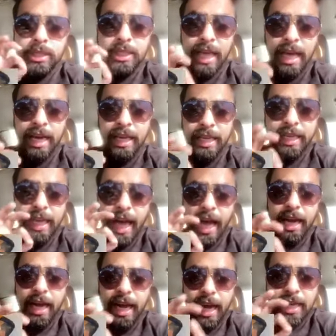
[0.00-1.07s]
सर
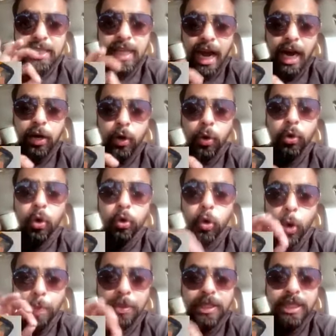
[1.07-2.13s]
ग्यारह हजार लोगों
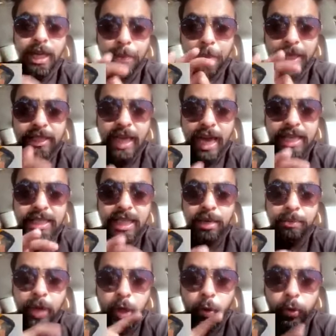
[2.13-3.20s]
को पिछले पचास दिन
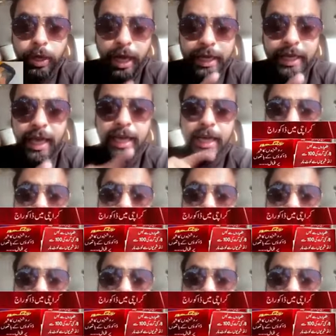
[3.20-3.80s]
में लूटा गया है